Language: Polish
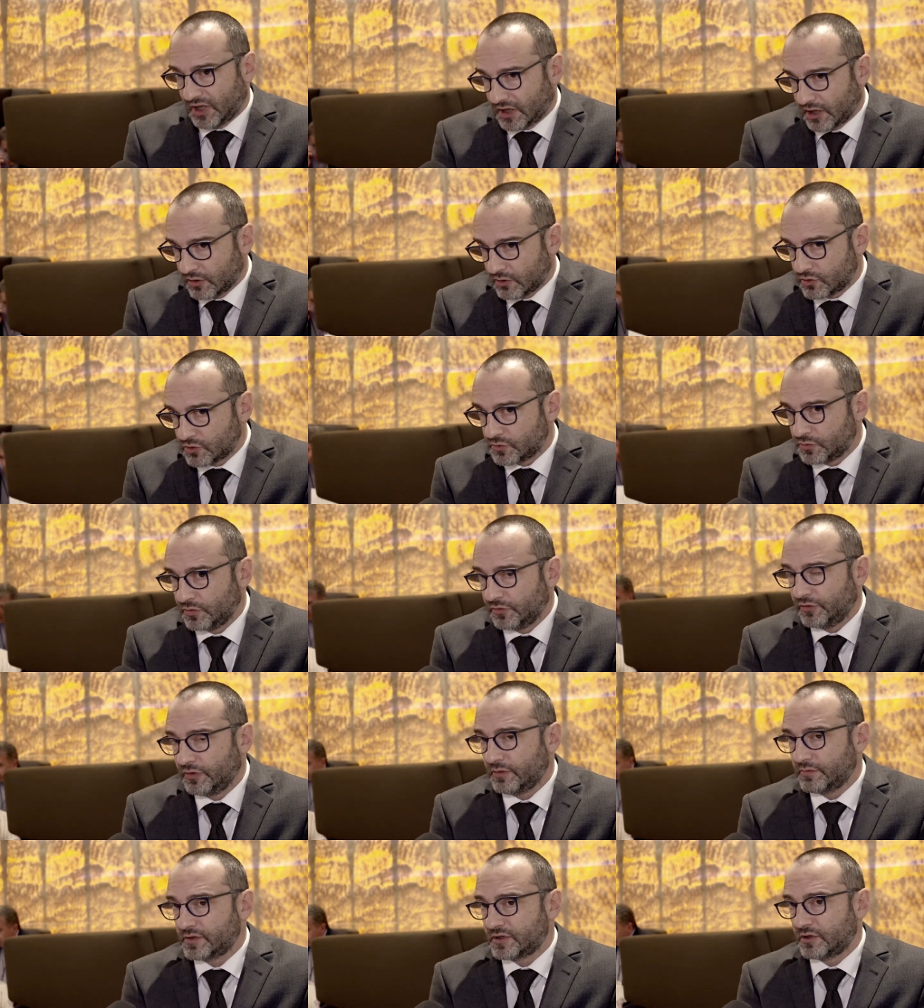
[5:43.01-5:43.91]
tak jak już
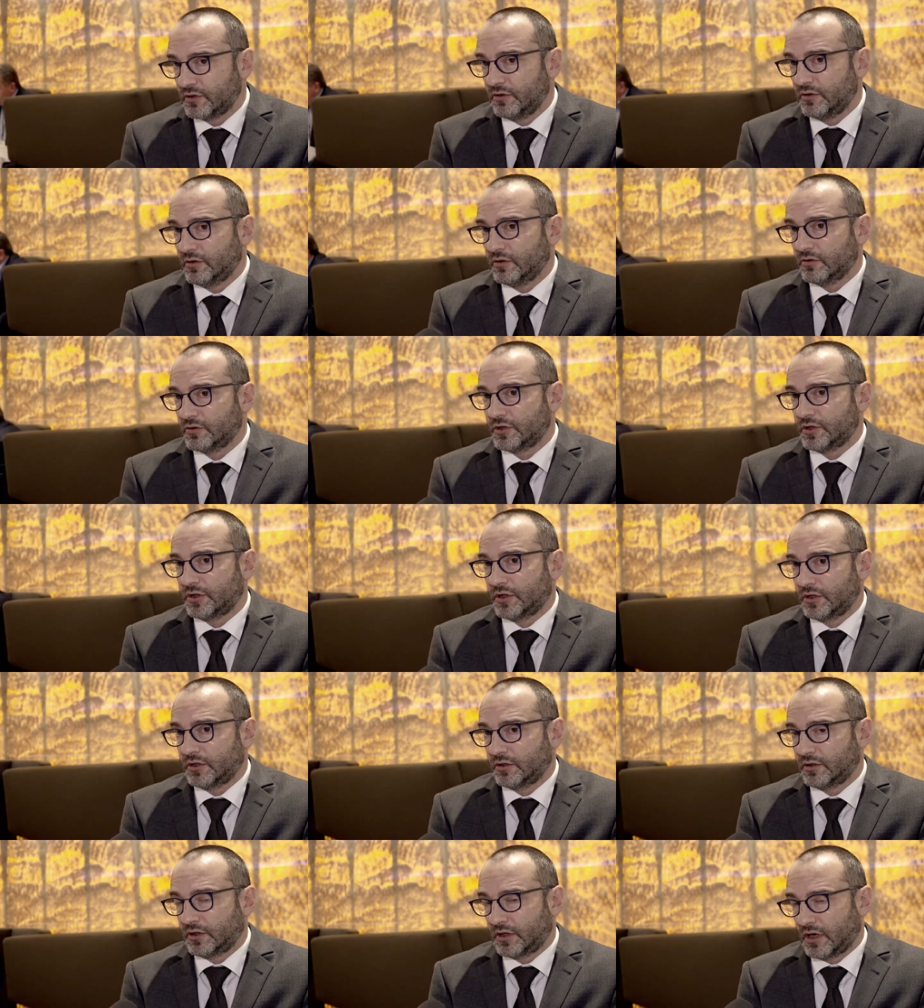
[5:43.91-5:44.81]
mówiłem, stoi to, że
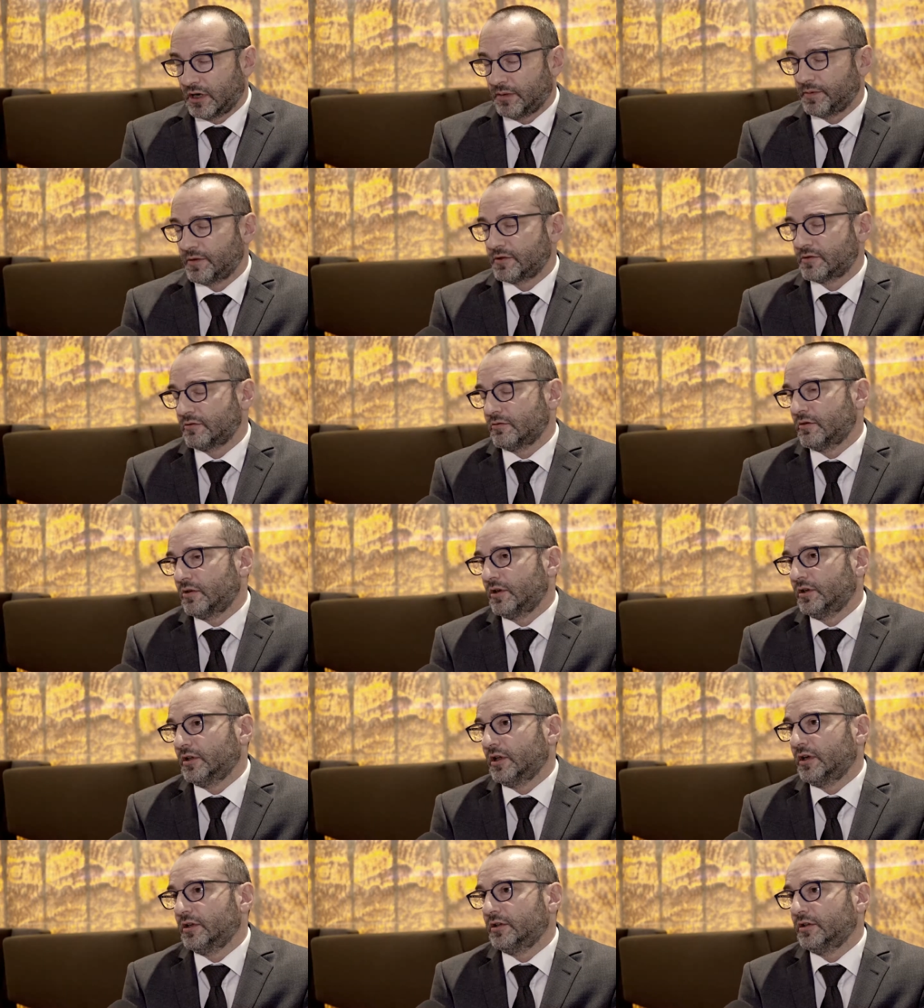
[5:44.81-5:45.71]
te terapie są
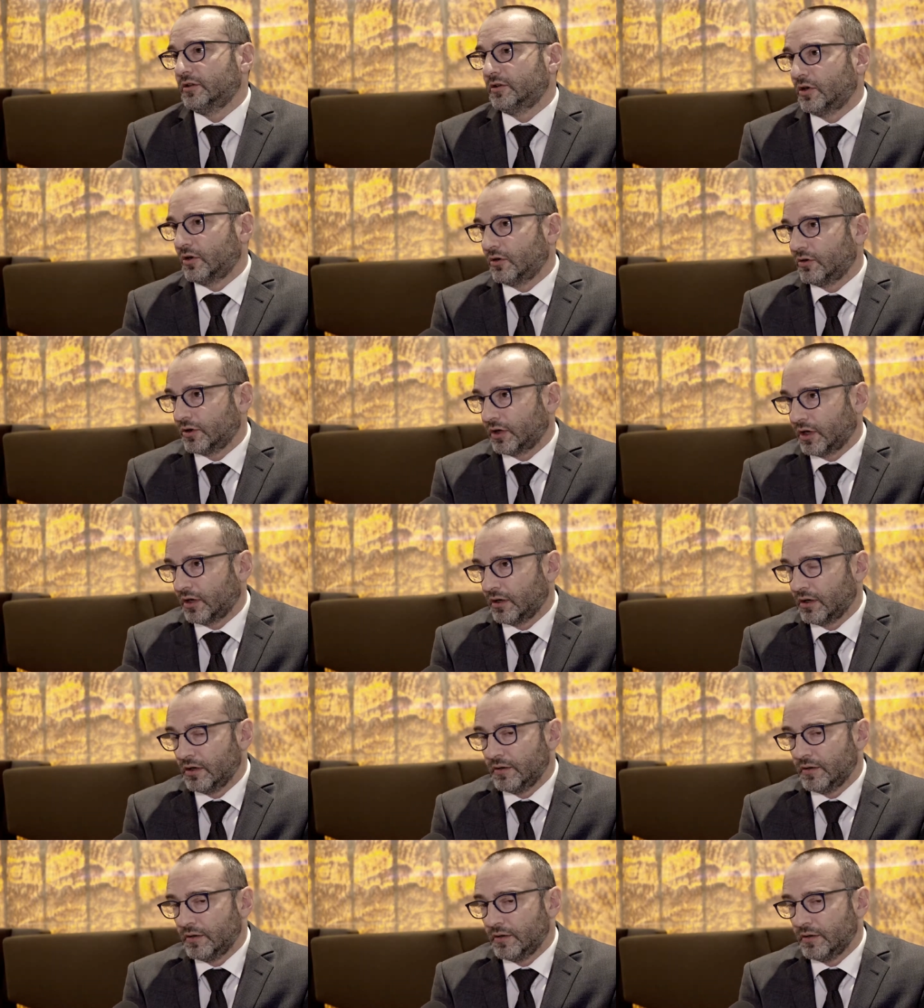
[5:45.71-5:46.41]
horrendalnie drogie.